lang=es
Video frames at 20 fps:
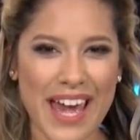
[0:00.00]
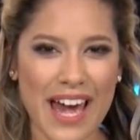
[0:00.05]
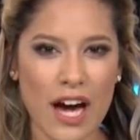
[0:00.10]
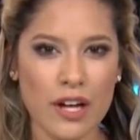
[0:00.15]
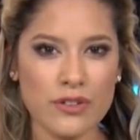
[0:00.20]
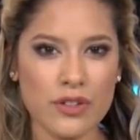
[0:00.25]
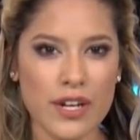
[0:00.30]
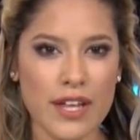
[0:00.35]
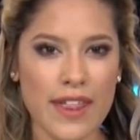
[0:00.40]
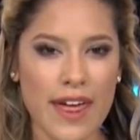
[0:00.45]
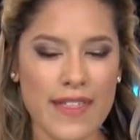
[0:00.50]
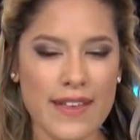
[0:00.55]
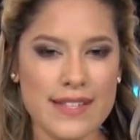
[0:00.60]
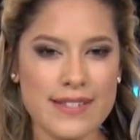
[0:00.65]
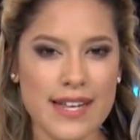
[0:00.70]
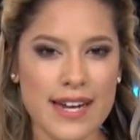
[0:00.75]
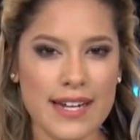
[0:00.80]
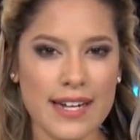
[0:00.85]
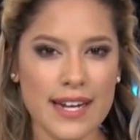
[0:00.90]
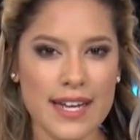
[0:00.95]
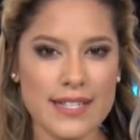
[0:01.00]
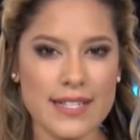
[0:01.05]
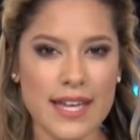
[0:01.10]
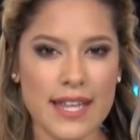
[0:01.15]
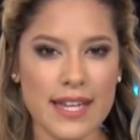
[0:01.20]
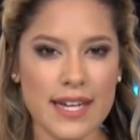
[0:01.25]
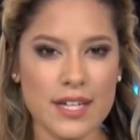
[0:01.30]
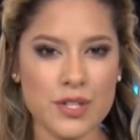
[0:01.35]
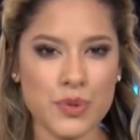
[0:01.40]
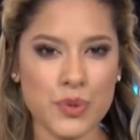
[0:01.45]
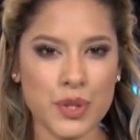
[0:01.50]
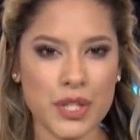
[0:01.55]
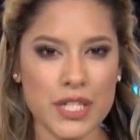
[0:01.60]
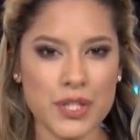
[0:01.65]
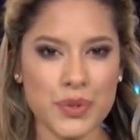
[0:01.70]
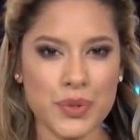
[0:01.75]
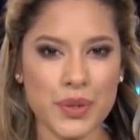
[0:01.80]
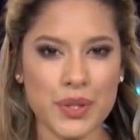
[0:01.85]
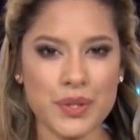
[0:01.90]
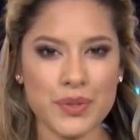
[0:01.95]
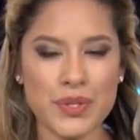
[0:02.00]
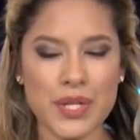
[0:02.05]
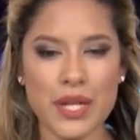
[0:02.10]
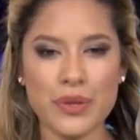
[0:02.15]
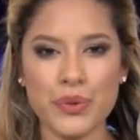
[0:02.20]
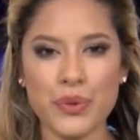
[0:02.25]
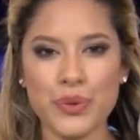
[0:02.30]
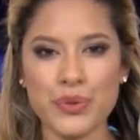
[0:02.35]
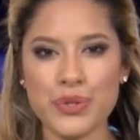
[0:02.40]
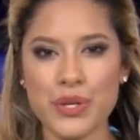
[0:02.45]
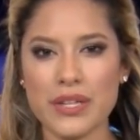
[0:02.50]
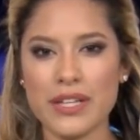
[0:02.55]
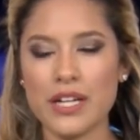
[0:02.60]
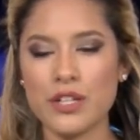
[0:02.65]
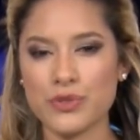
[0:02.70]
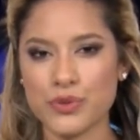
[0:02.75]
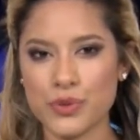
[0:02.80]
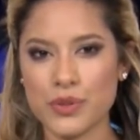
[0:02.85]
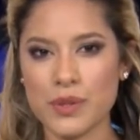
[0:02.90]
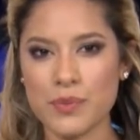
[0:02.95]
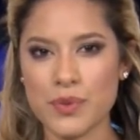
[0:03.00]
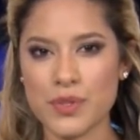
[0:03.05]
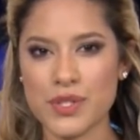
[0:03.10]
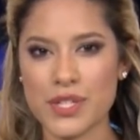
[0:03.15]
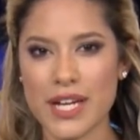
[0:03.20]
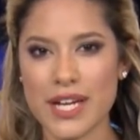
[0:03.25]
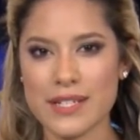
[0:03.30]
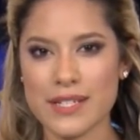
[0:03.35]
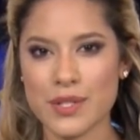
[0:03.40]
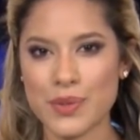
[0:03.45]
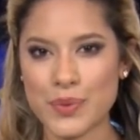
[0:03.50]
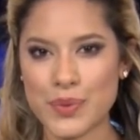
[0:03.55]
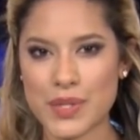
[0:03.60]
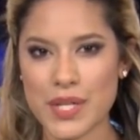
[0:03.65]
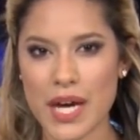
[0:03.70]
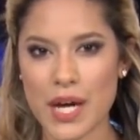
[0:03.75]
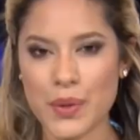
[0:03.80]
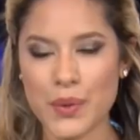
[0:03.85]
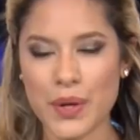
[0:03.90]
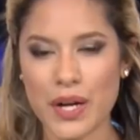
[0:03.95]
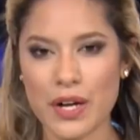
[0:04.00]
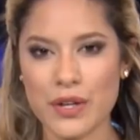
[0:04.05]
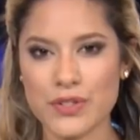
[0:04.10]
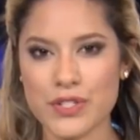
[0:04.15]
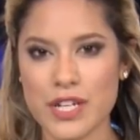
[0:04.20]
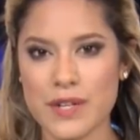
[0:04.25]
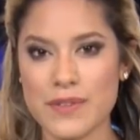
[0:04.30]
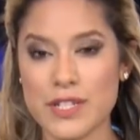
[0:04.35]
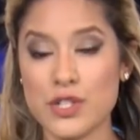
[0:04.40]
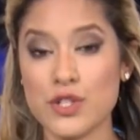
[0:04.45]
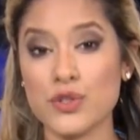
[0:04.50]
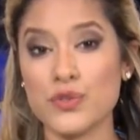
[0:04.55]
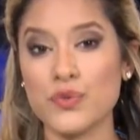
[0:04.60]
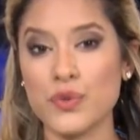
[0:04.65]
Autoridades de la Iglesia de Jesucristo de los Santos de los últimos días anunciaron que los servicios